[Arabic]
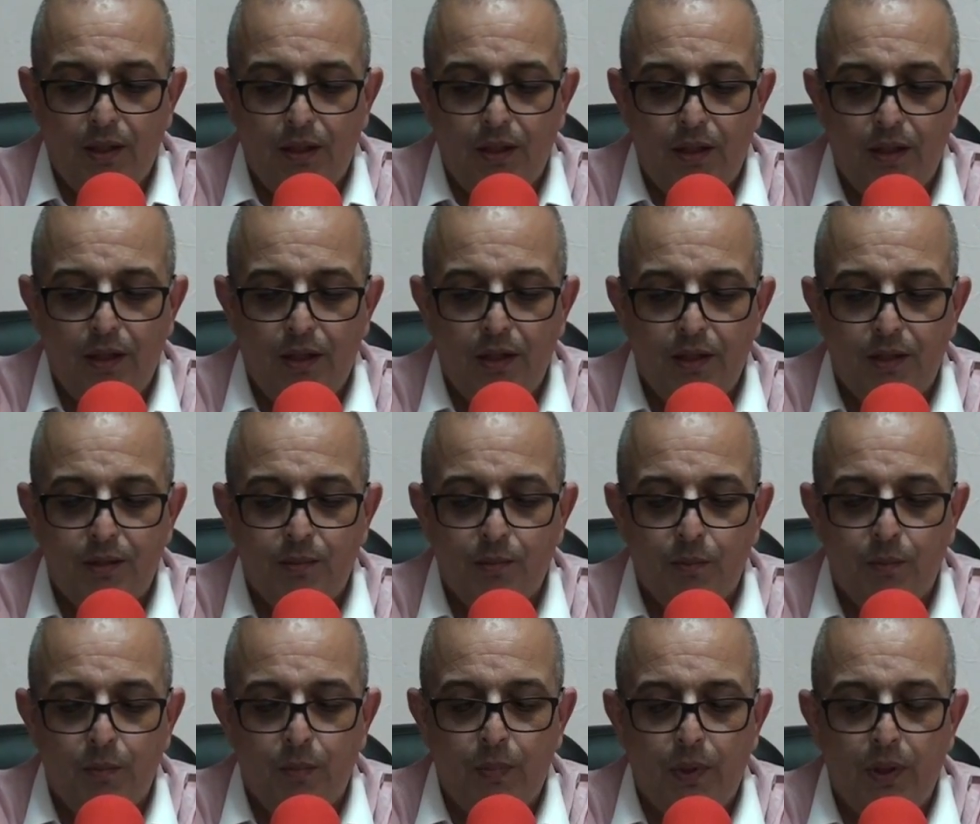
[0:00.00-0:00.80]

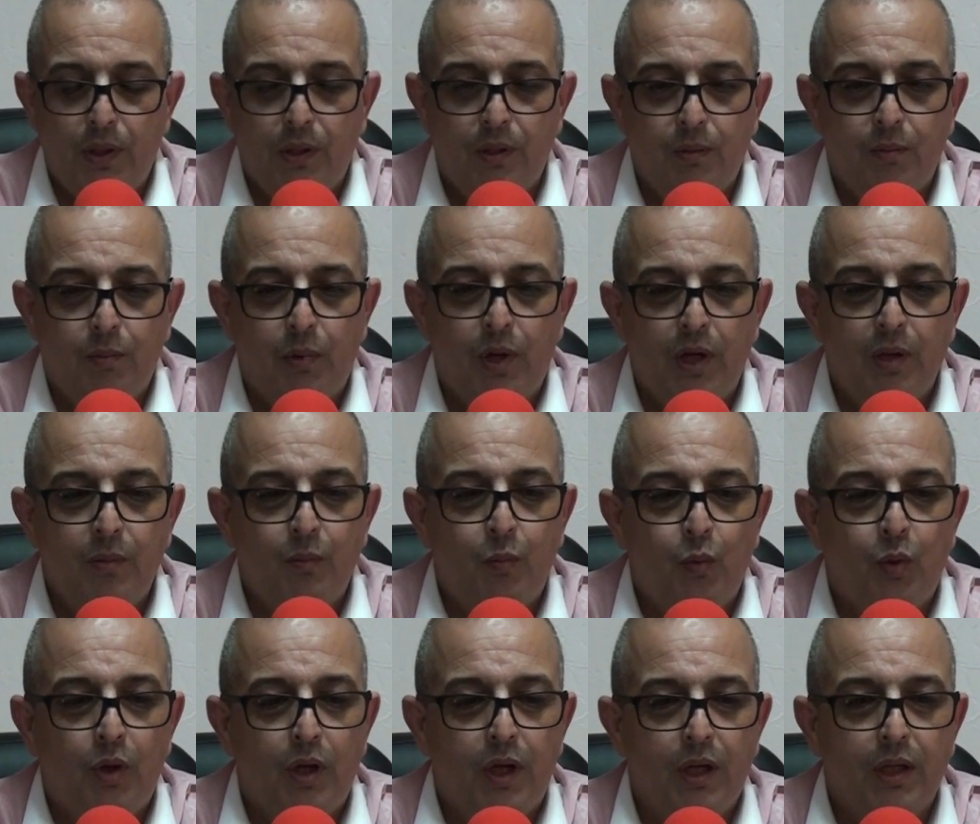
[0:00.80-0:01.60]
الاسم إبراهيم
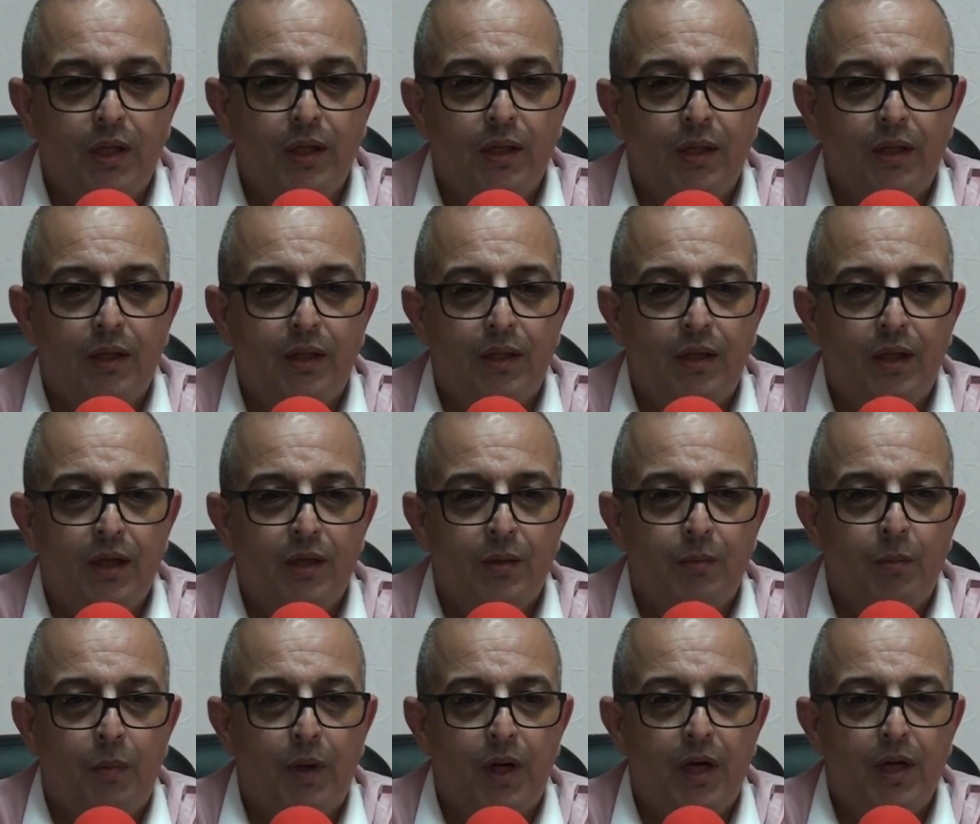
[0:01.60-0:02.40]
بوغطم
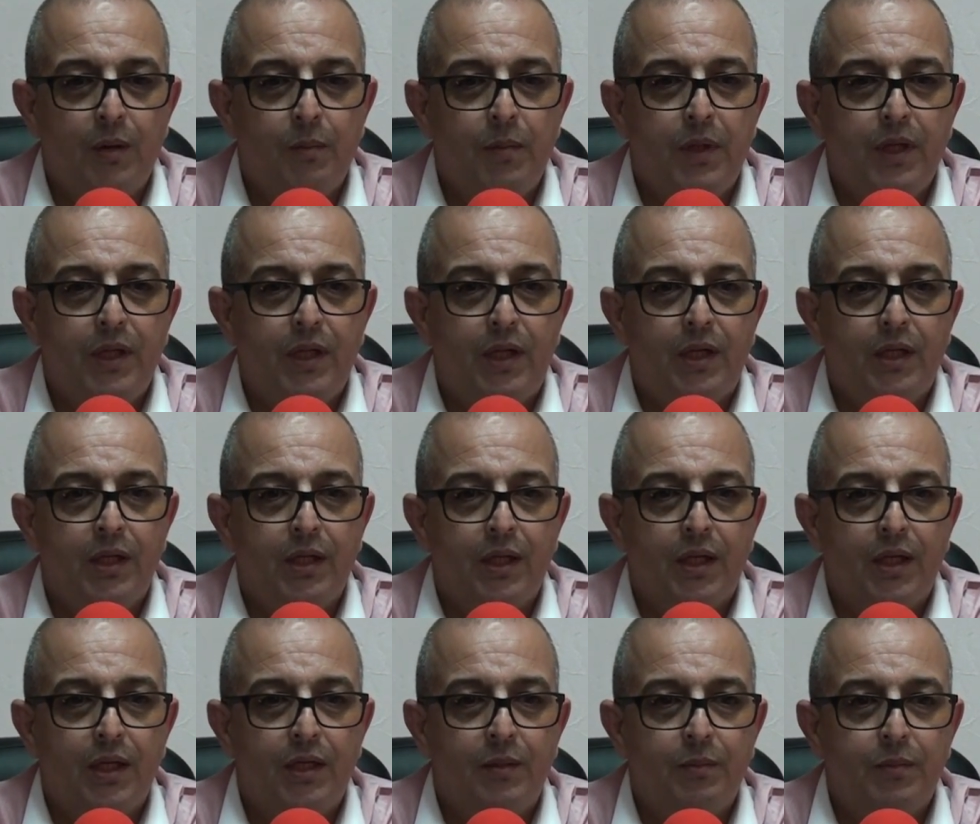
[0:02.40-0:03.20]
نائب برلماني عن
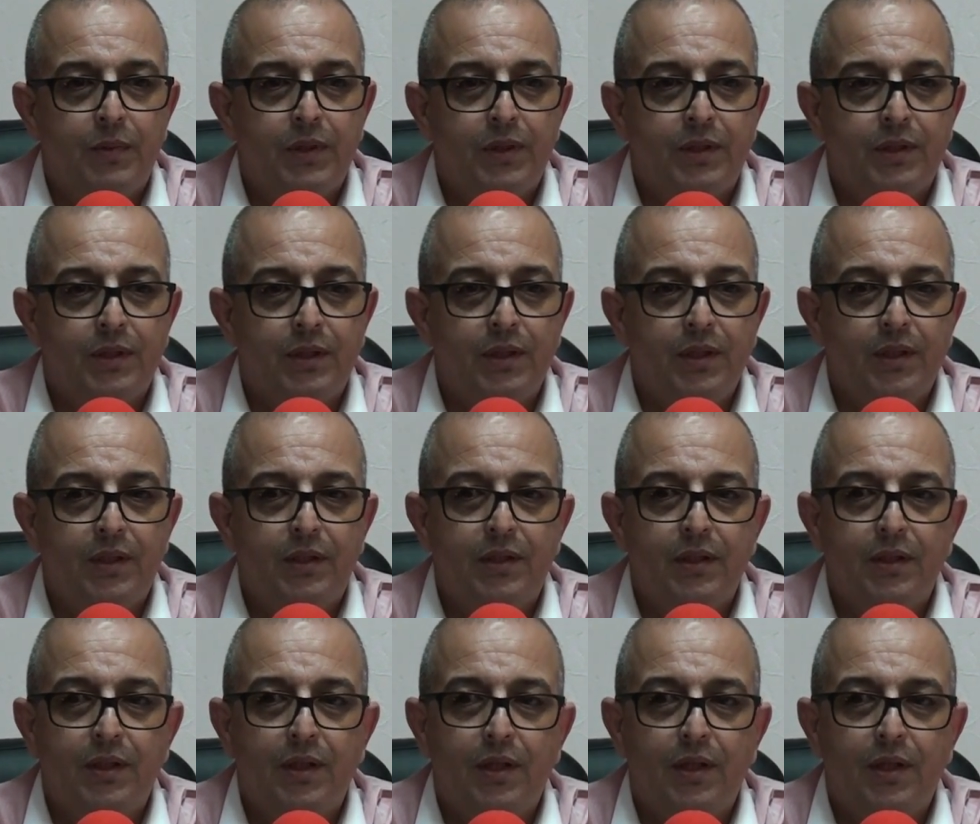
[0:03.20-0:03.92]
إقليم تيزنيت